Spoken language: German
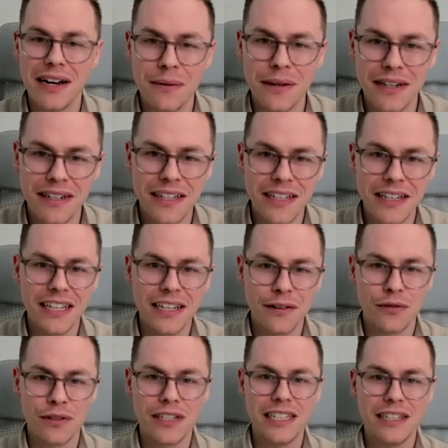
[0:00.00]
aber
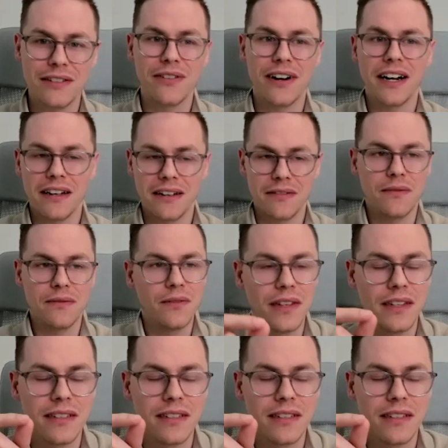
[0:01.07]
für dich war,